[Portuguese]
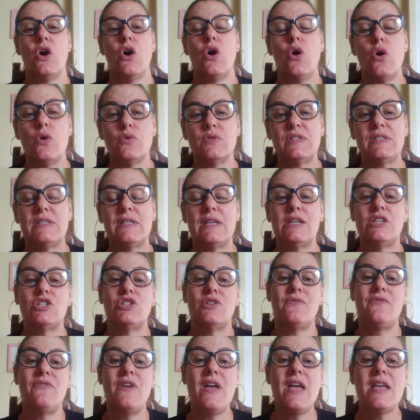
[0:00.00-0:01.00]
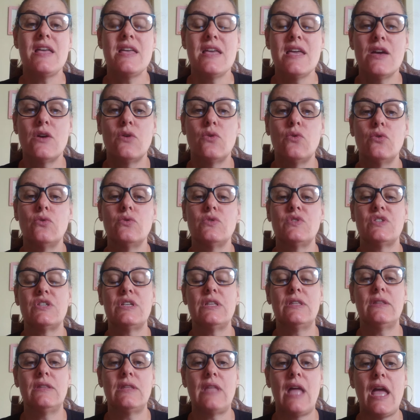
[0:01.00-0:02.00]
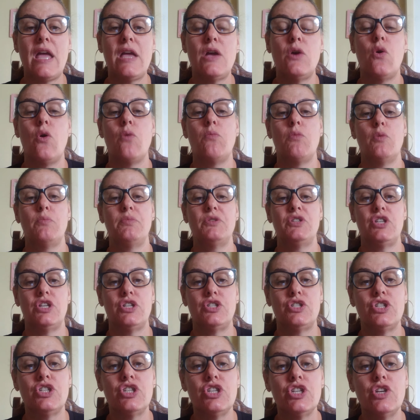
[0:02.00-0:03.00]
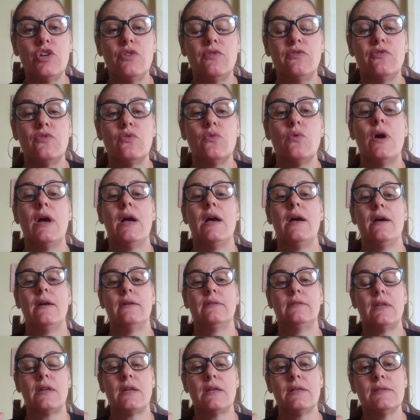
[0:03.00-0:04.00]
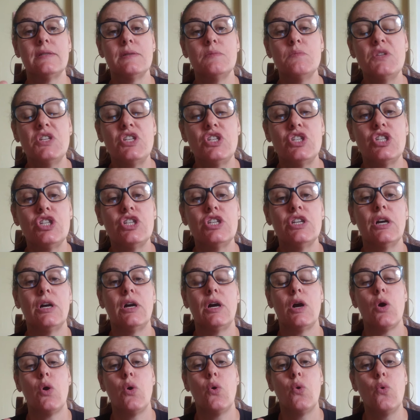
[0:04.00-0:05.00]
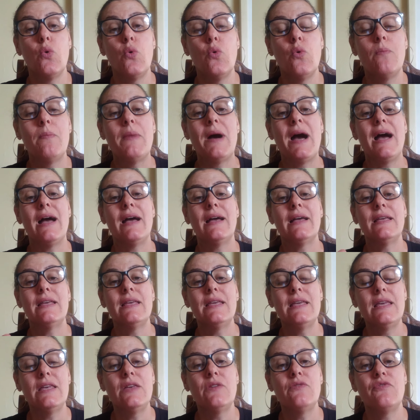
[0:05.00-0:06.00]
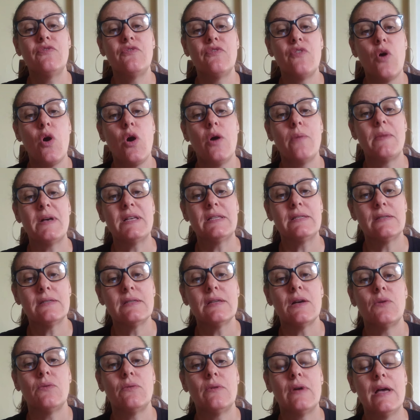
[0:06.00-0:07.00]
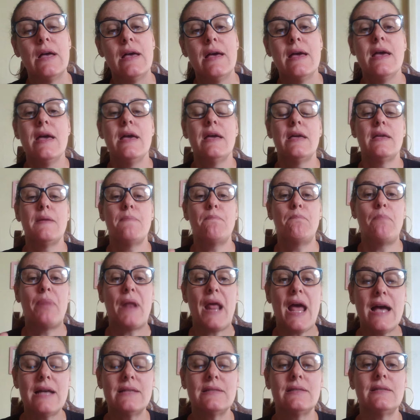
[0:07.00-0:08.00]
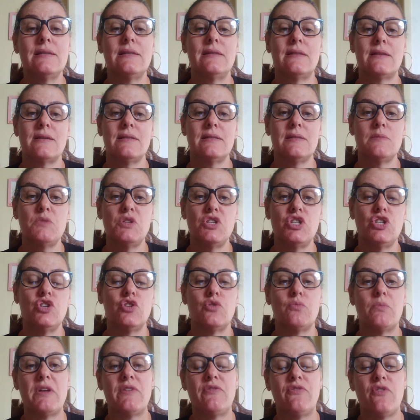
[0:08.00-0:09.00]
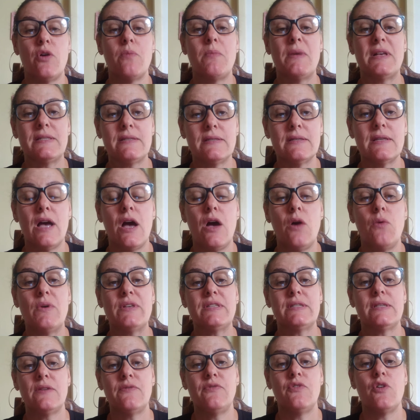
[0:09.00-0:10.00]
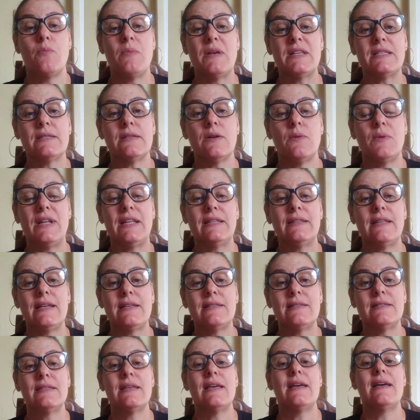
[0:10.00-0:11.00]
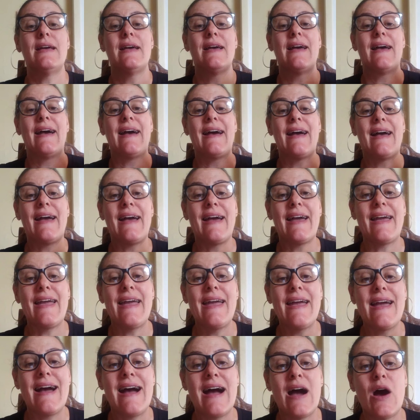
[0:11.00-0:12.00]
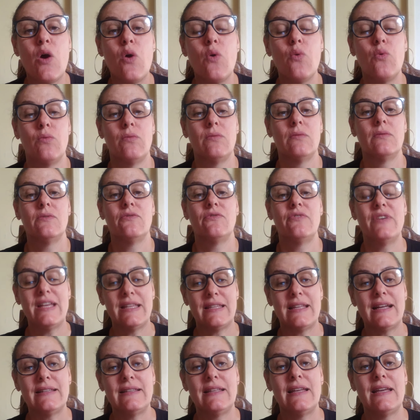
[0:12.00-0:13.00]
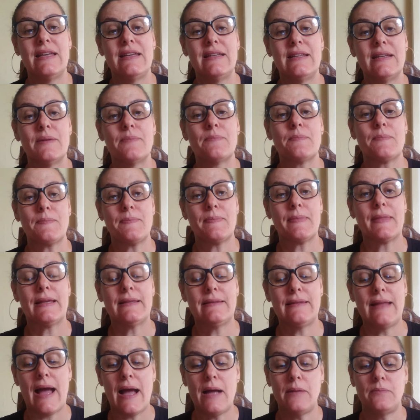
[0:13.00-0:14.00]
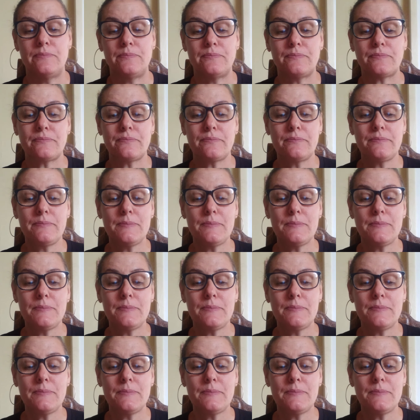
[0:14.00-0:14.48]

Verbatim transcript: ou seja, veículos que têm como objetivo transmitir uma informação. E para se transmitir uma informação, essa informação ela tem que ser real, verdadeira, tá?